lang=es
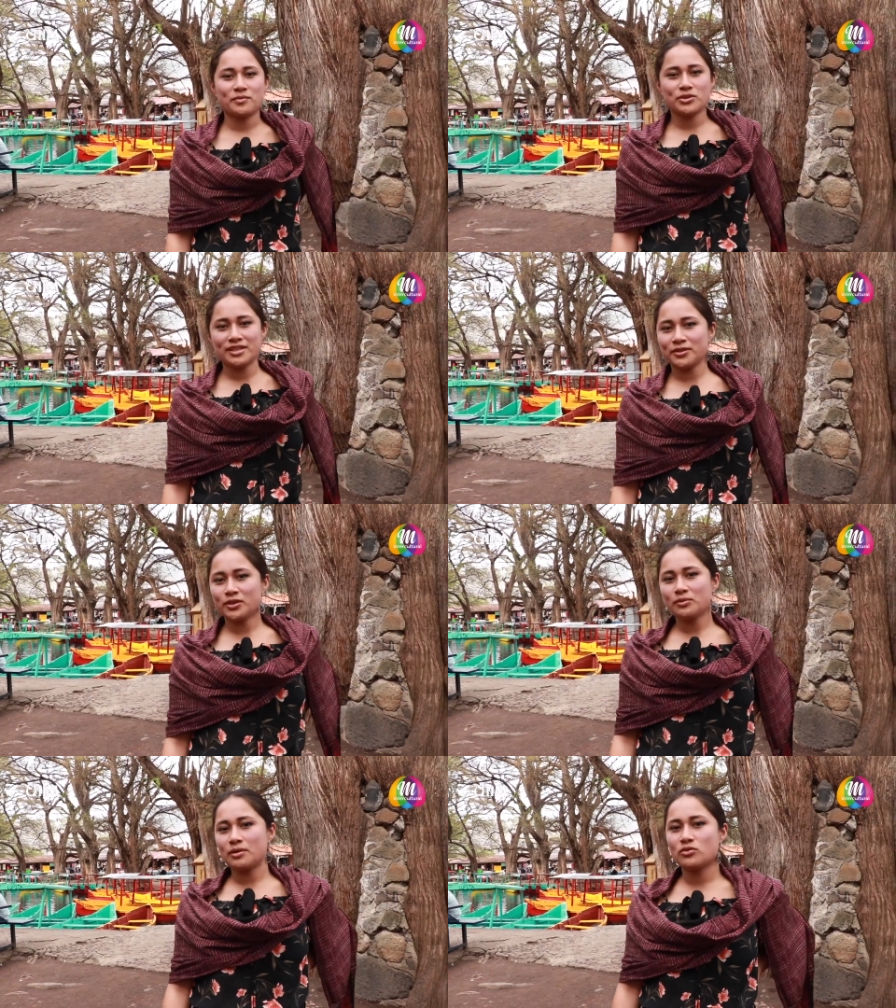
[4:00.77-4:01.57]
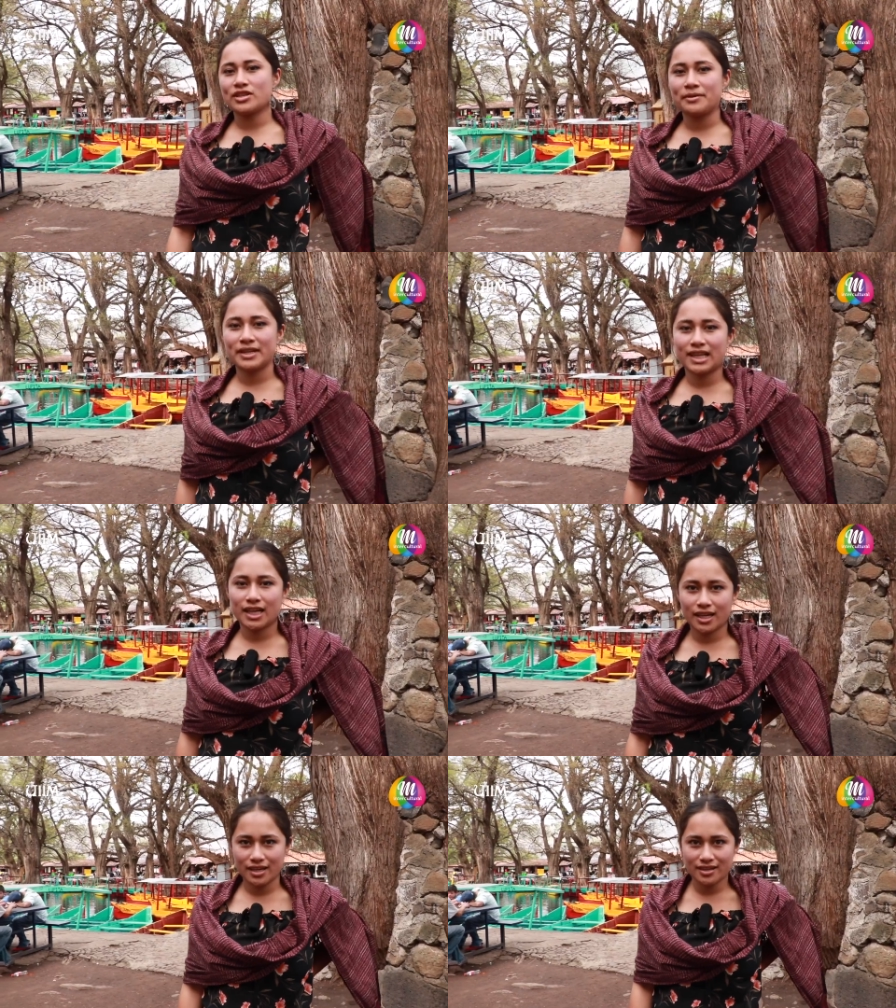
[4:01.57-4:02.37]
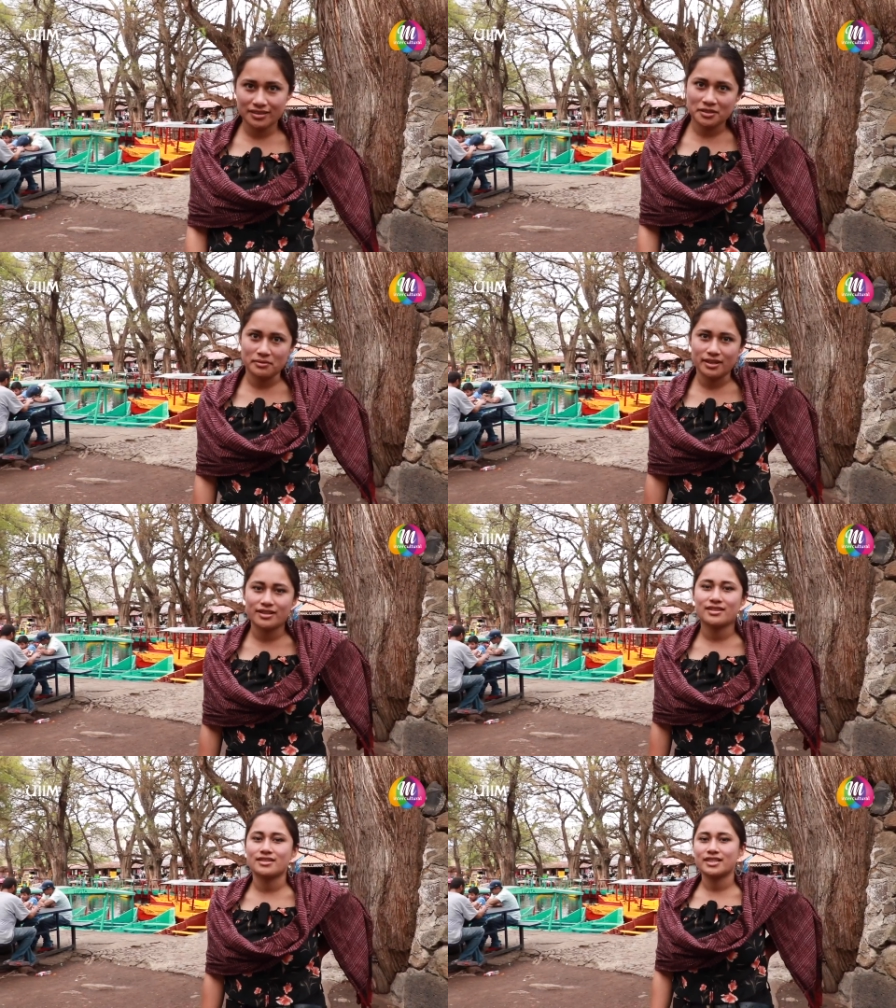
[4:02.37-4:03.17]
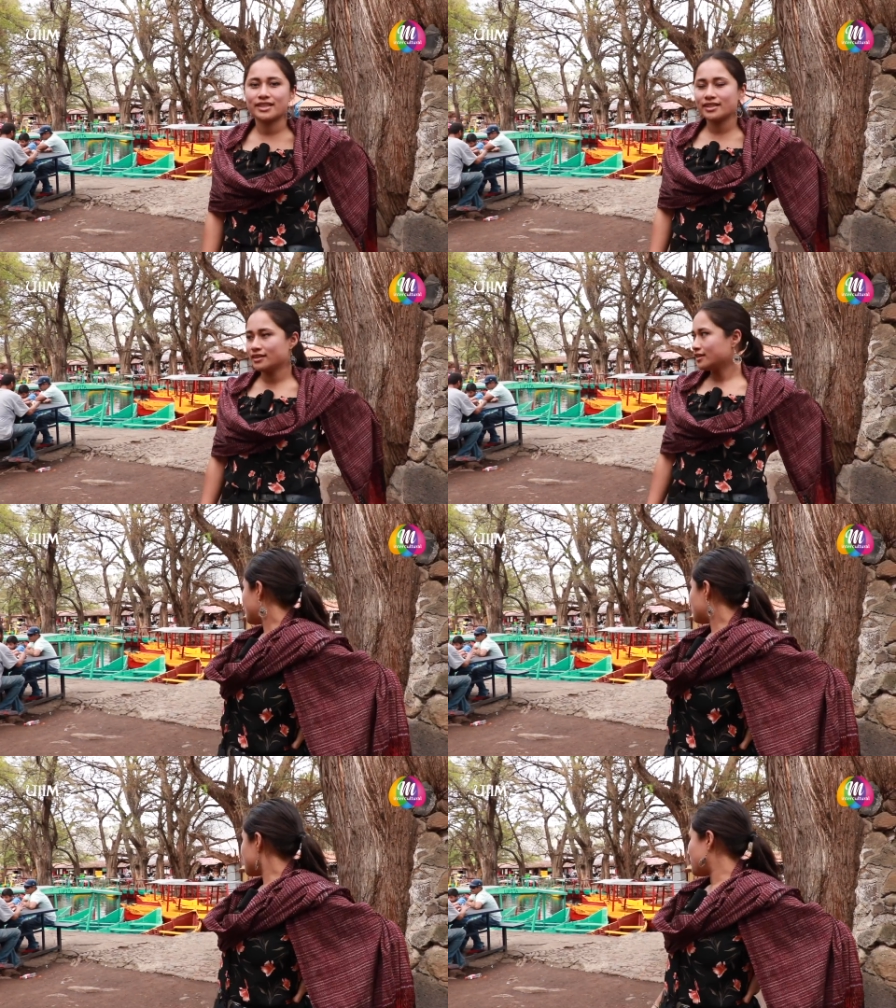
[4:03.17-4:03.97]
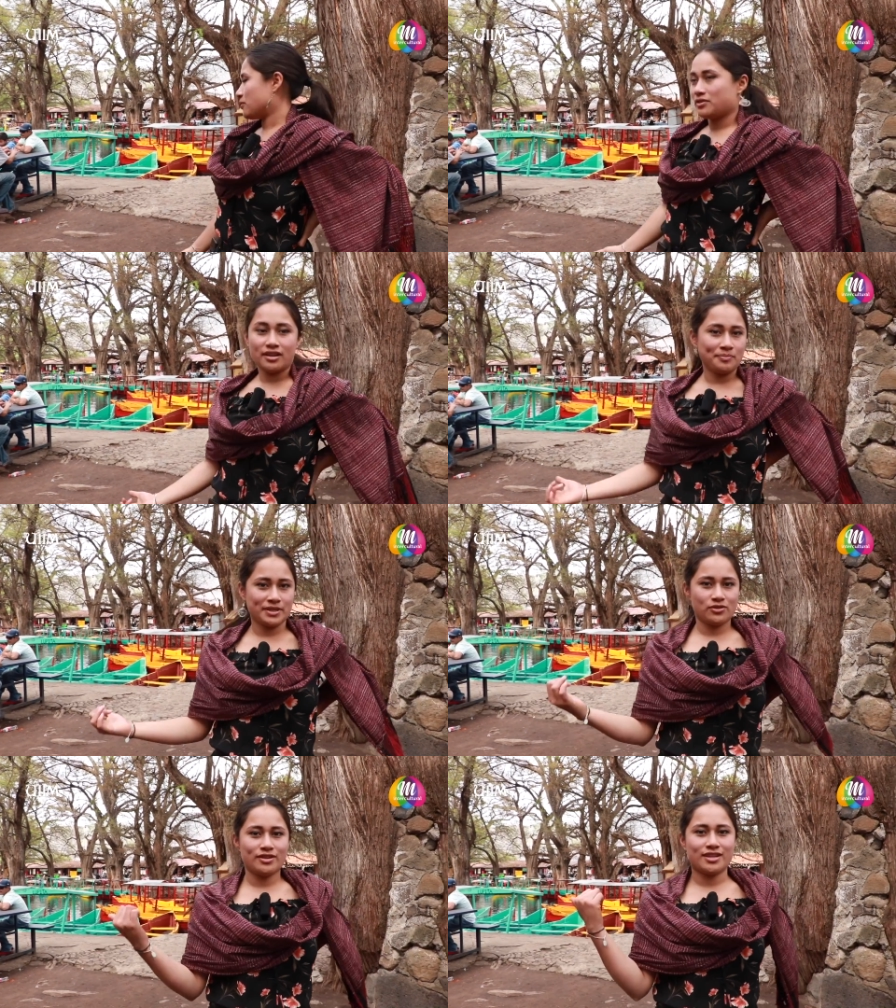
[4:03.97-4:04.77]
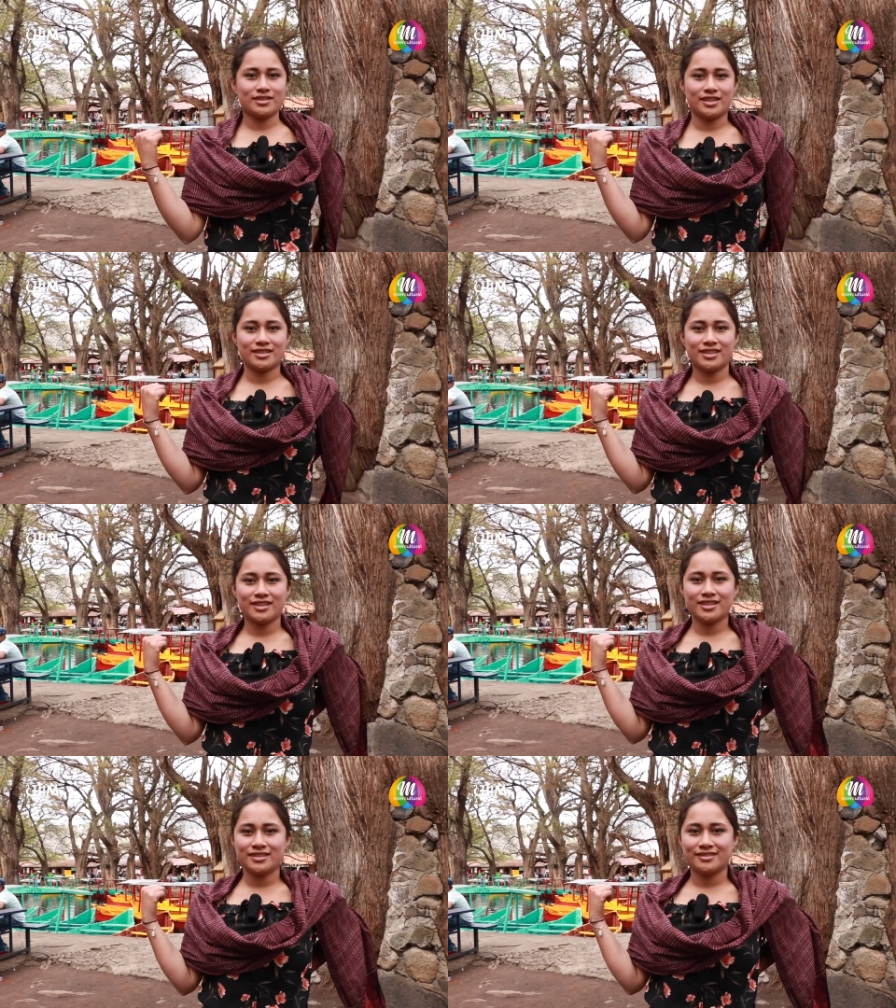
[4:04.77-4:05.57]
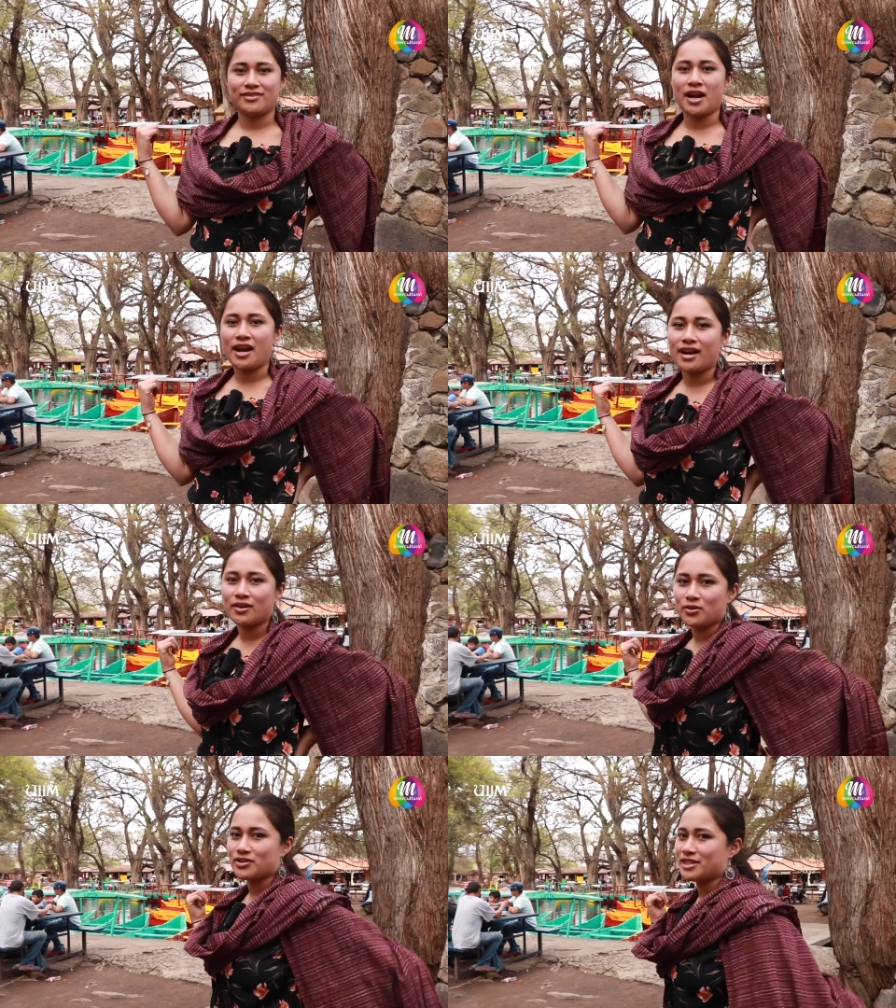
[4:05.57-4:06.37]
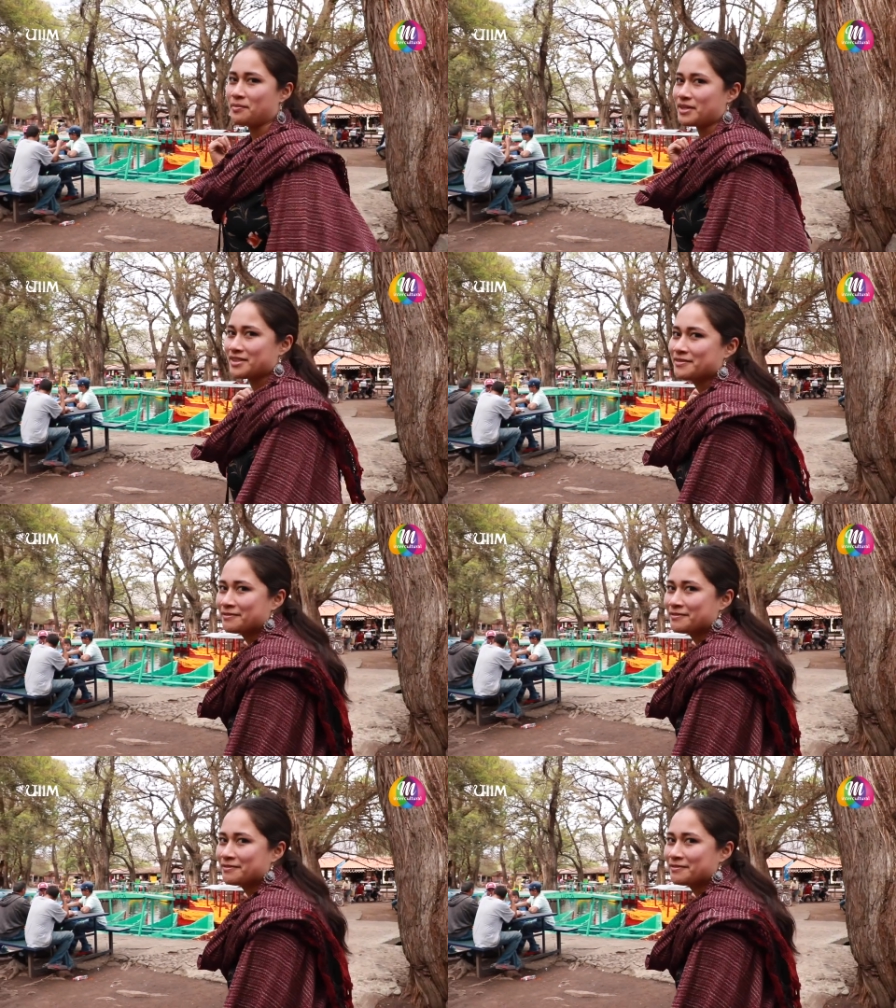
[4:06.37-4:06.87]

dentro, vamos a ver qué actividades hacen aquí. Vamos a preguntar el precio de las lanchitas para conocer más.